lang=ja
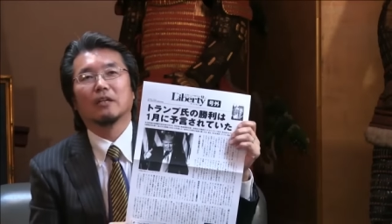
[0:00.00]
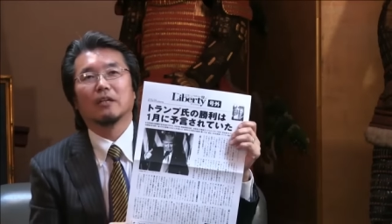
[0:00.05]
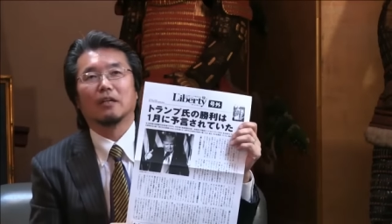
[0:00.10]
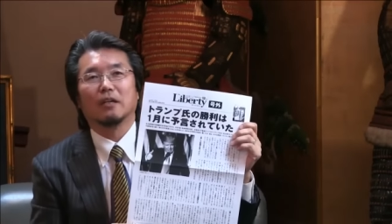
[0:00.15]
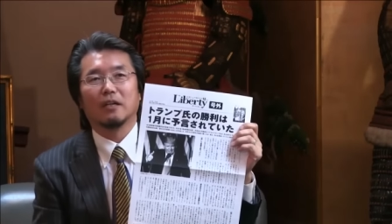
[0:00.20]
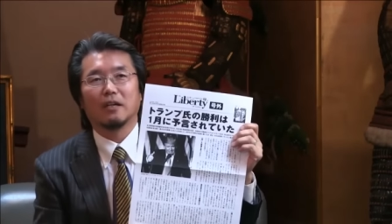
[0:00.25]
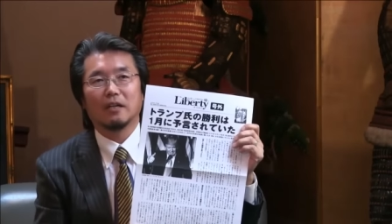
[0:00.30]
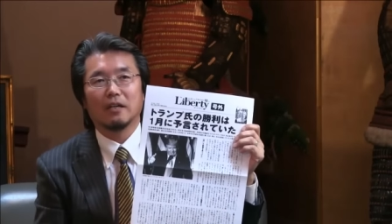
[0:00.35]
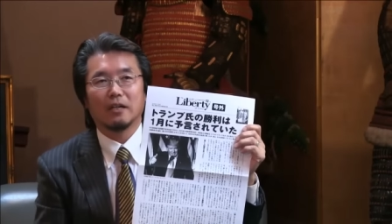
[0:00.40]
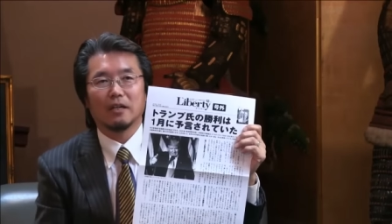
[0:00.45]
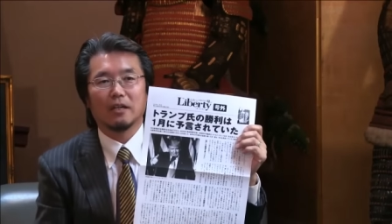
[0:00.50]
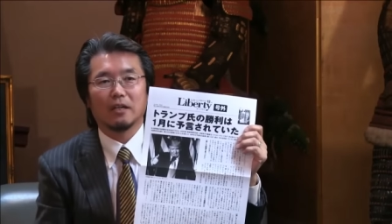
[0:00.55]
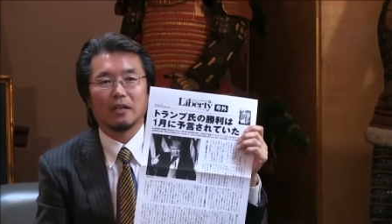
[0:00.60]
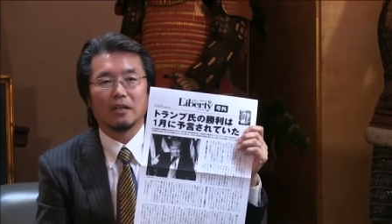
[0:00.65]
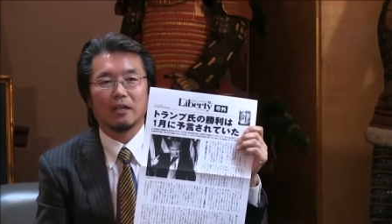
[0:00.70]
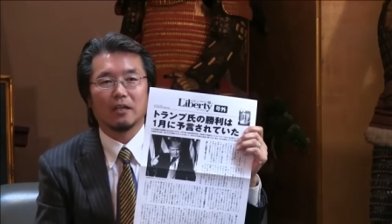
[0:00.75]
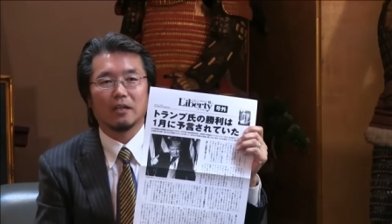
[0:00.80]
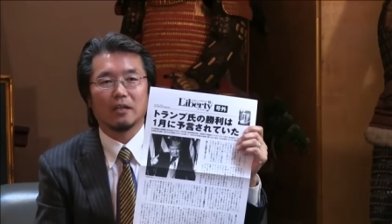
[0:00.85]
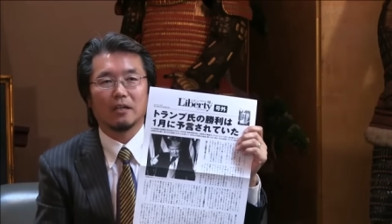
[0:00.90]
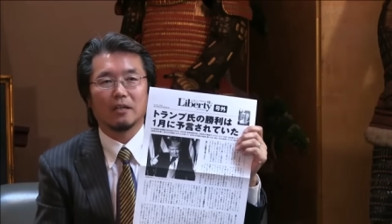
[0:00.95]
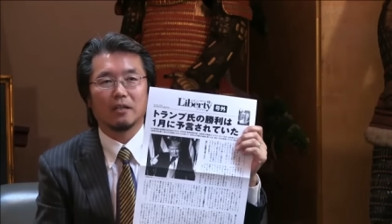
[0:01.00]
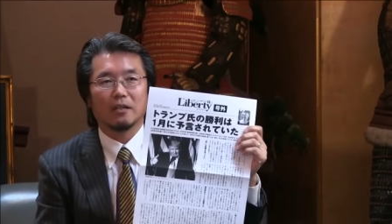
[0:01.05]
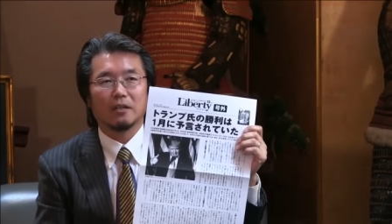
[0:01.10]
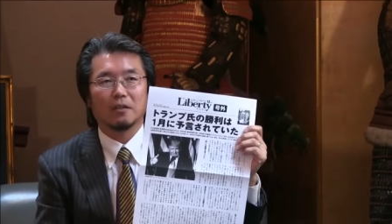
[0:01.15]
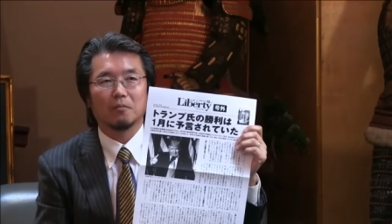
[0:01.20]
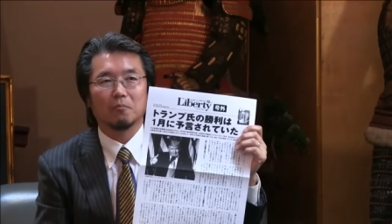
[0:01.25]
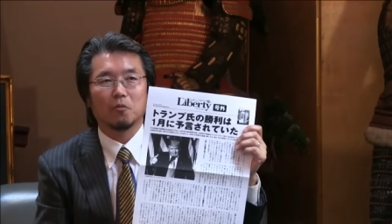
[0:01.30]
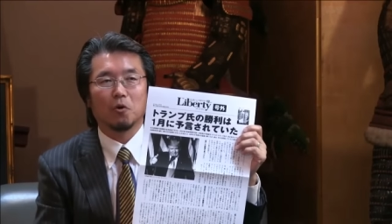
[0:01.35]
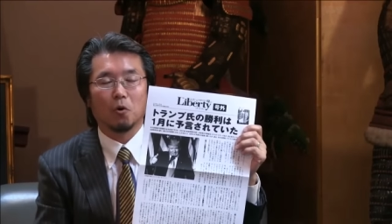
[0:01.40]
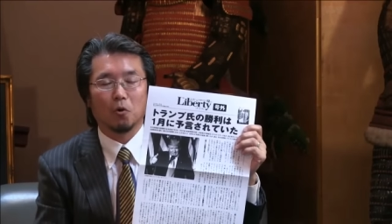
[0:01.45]

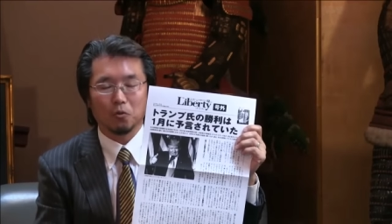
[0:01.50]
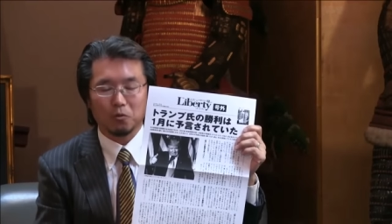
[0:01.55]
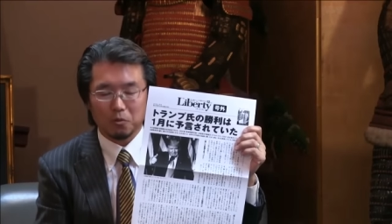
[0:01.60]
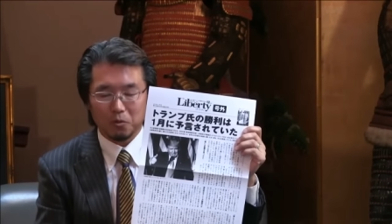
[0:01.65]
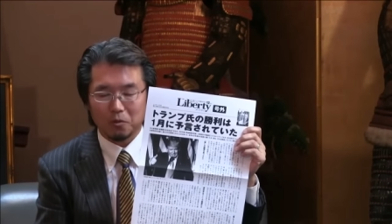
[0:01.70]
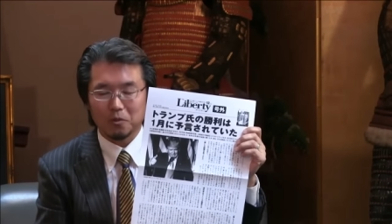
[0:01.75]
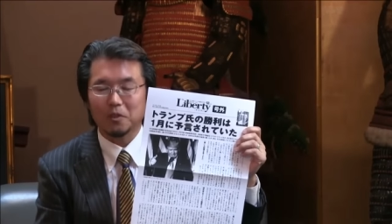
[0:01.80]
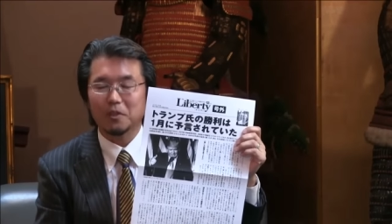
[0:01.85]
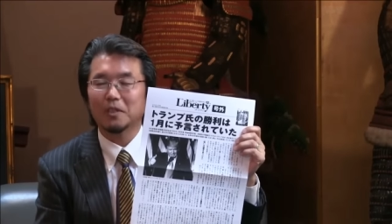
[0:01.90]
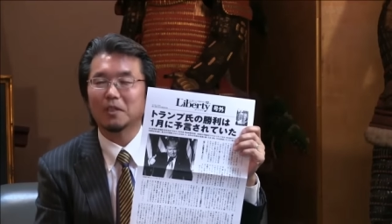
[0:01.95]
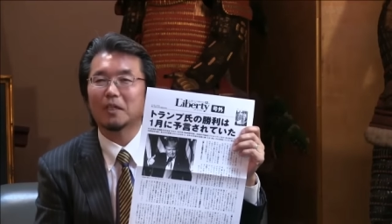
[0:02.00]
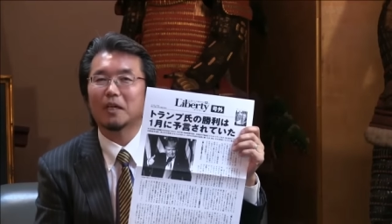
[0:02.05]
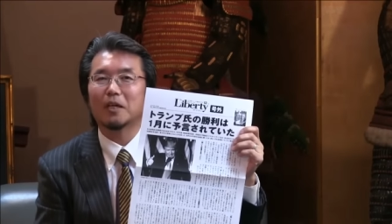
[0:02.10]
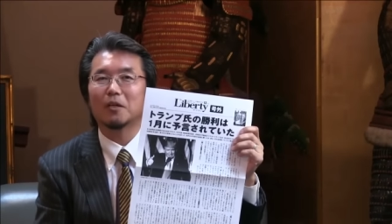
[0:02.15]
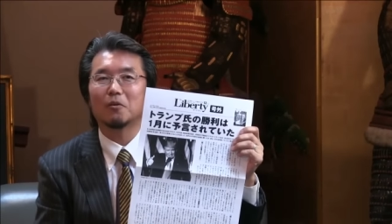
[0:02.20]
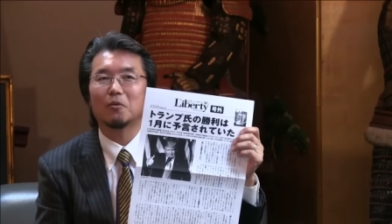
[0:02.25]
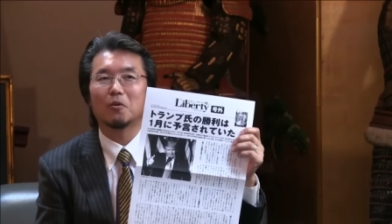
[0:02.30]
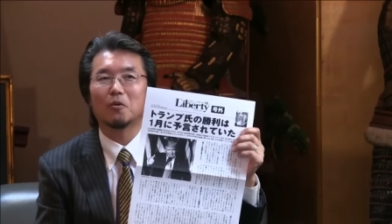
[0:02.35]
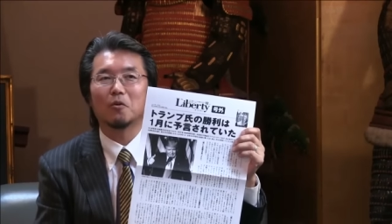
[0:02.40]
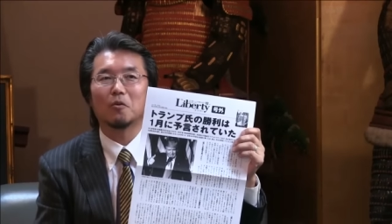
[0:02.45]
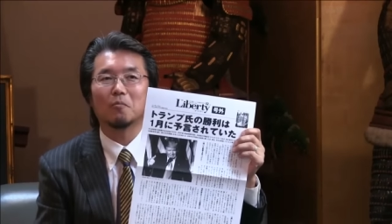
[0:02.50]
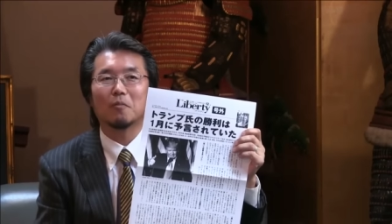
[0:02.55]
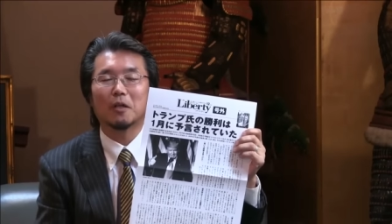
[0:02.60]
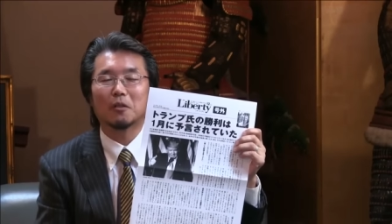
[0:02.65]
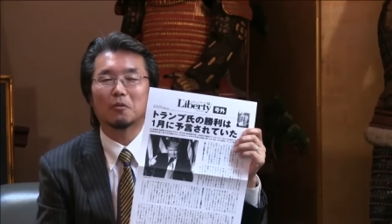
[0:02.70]
えー、もう本当にあの的